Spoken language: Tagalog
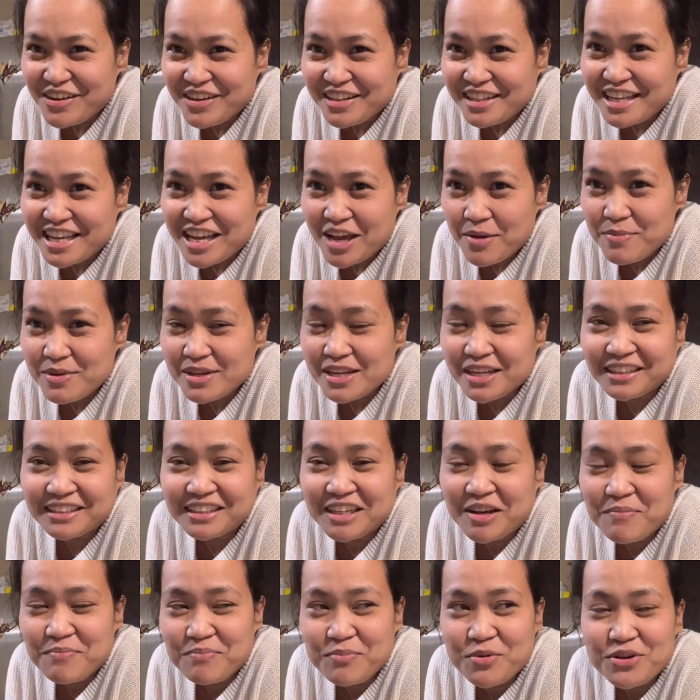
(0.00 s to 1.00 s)
so, hindi kami
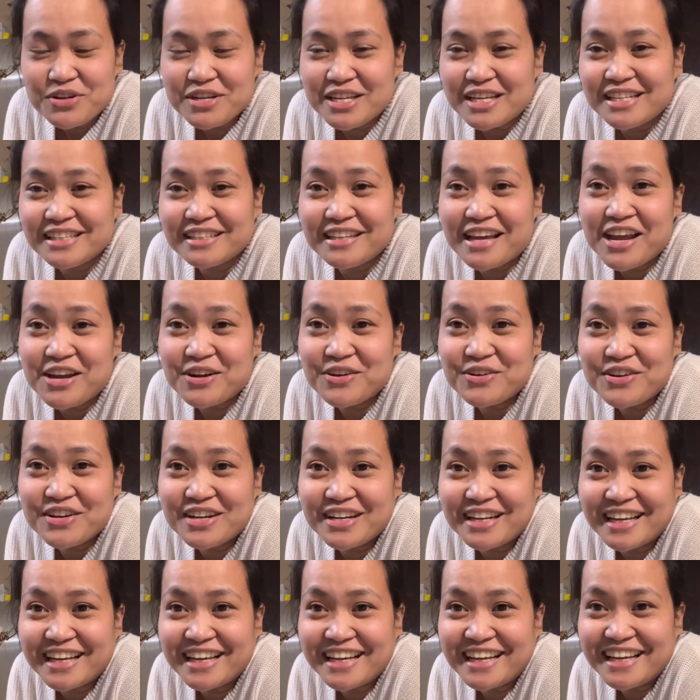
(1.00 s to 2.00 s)
nagtagpo ni Inday
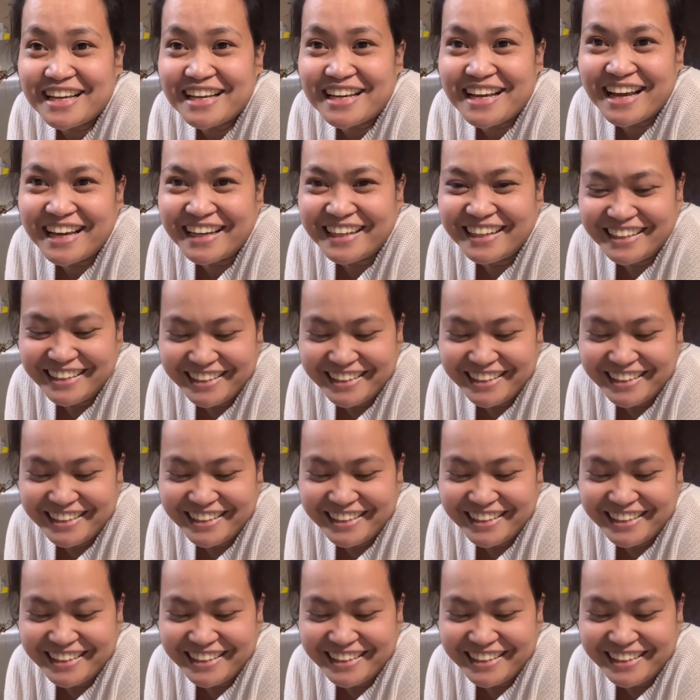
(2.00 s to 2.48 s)
Roning.